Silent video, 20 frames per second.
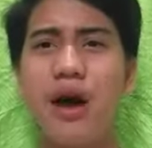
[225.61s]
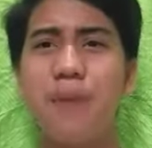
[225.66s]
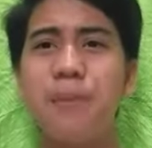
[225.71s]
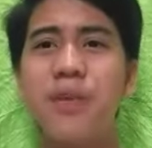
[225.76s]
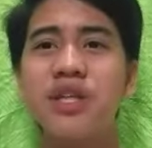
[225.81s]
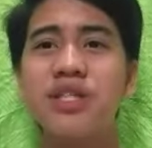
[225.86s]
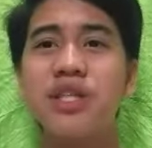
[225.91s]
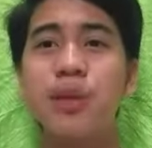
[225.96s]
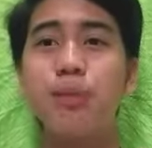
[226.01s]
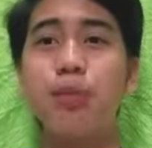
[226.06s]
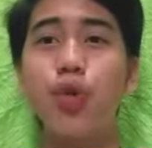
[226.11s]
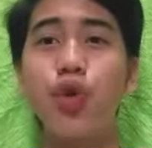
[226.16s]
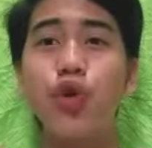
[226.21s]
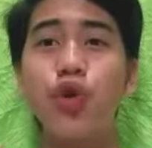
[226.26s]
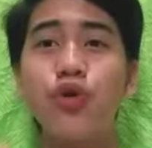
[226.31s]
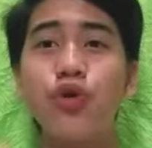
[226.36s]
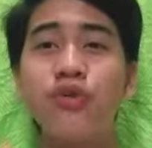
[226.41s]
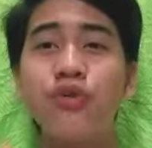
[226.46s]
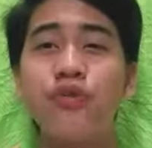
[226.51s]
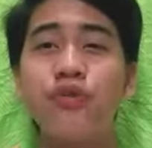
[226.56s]
Mas nabuo
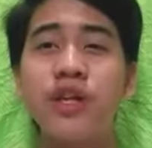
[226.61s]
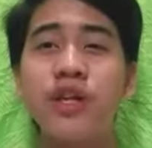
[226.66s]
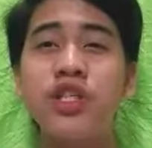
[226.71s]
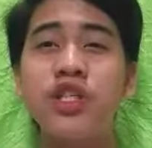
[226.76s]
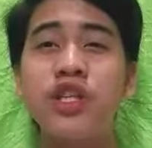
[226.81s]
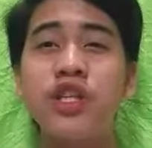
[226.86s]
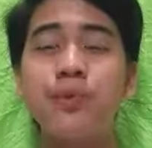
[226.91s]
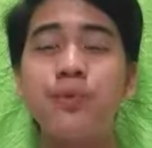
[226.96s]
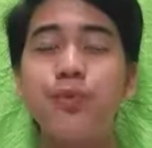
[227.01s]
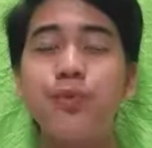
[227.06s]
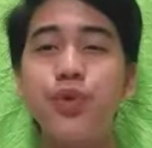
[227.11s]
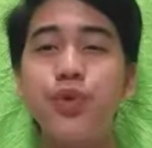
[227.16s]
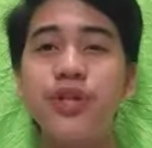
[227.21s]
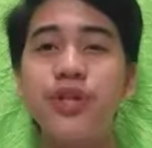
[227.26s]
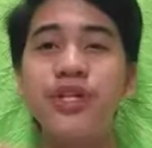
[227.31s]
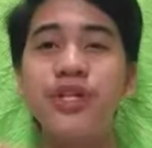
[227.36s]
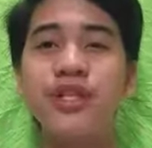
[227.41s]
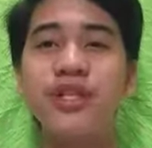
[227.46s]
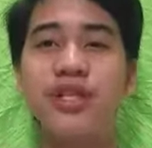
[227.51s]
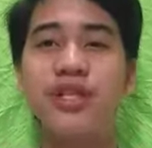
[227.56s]
yung friendship
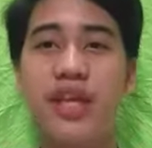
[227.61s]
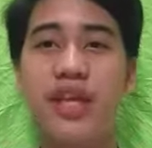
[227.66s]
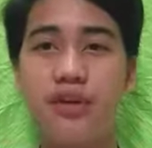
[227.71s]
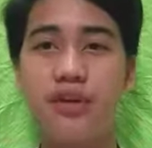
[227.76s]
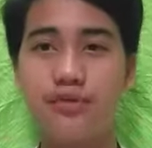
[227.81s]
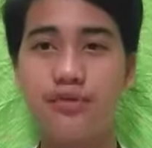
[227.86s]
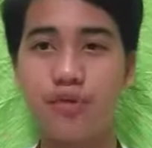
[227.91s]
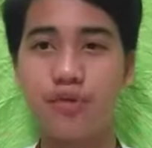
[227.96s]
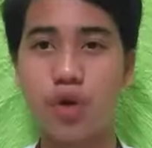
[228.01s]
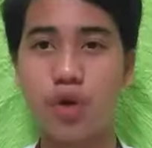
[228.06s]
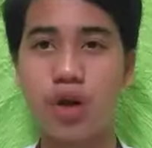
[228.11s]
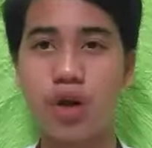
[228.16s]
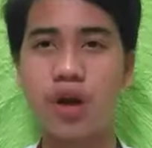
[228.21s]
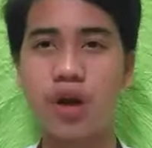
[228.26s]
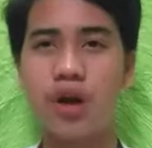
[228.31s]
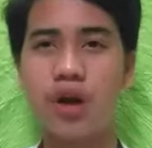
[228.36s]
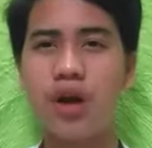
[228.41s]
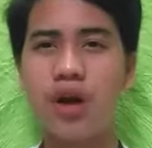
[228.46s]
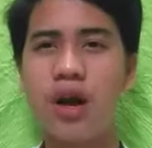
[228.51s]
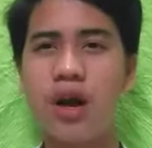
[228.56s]
doon sa day 4.
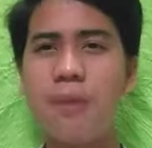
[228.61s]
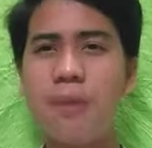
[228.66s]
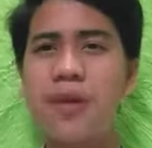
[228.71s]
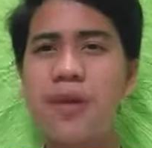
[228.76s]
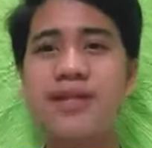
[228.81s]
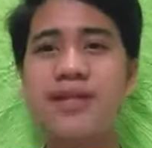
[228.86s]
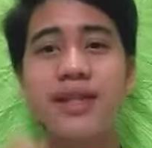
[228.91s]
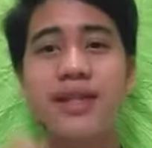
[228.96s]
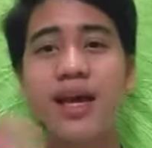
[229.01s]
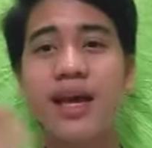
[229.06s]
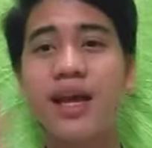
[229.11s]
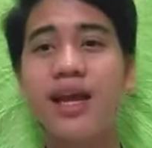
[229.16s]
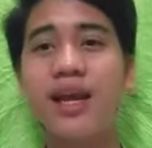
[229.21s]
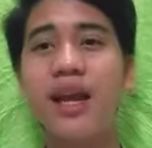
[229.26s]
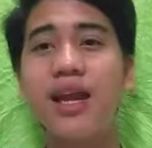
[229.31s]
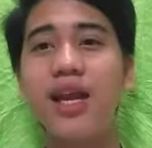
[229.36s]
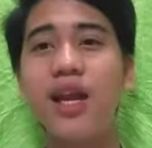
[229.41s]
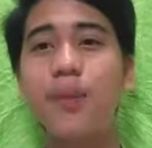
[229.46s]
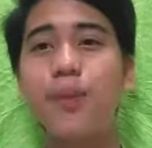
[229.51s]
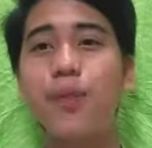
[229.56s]
Mas
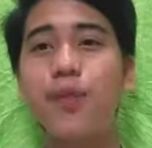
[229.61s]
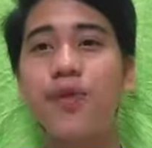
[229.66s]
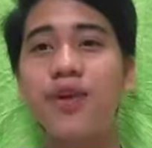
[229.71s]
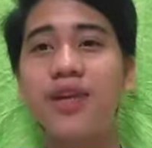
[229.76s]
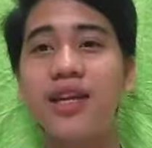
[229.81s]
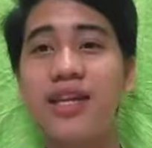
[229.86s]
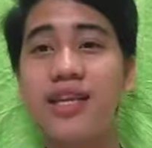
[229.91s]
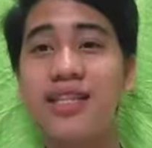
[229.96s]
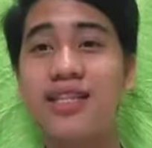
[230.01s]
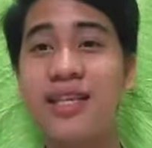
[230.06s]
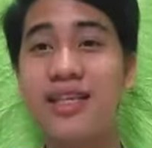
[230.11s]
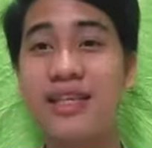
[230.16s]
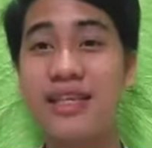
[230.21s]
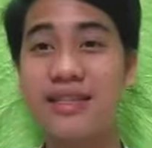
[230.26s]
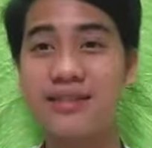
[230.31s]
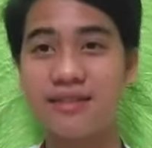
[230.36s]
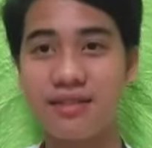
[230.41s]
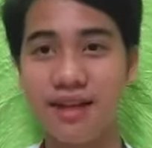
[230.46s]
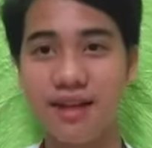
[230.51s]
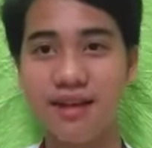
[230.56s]
nakilala po yung isa't
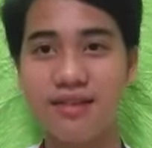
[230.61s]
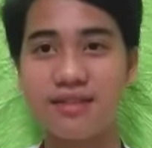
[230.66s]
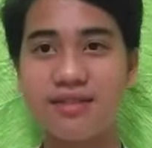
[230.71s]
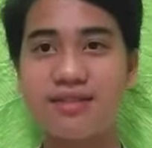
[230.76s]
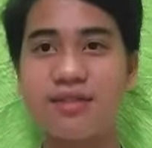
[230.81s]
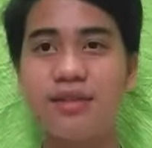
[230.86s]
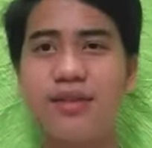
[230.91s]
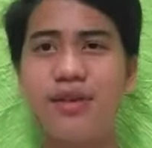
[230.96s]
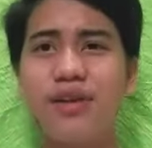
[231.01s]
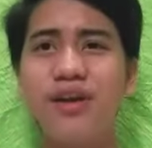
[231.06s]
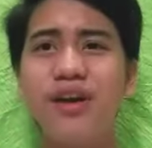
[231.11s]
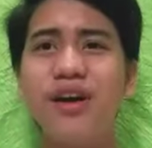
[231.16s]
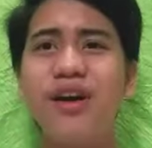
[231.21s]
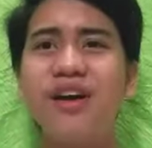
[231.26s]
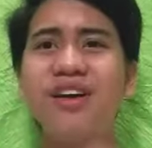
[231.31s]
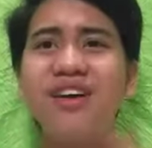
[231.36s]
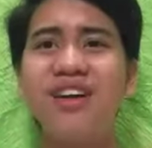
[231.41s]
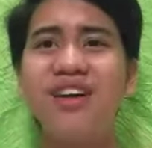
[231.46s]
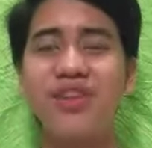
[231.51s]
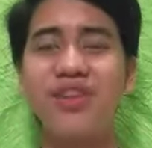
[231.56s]
isa.
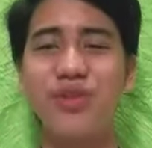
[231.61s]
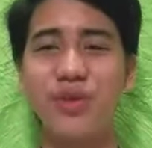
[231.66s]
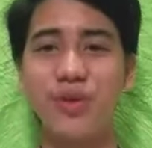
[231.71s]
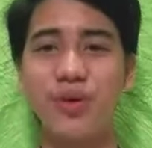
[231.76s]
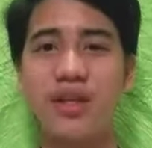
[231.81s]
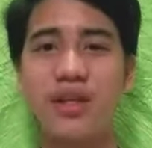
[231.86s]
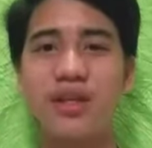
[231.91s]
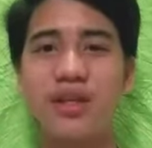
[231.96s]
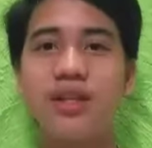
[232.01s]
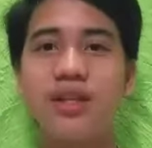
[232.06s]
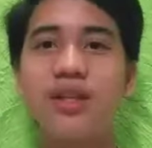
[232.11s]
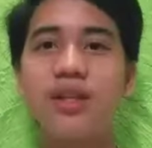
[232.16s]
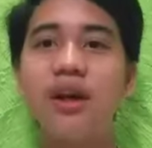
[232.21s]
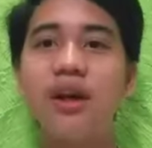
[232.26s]
Ganon.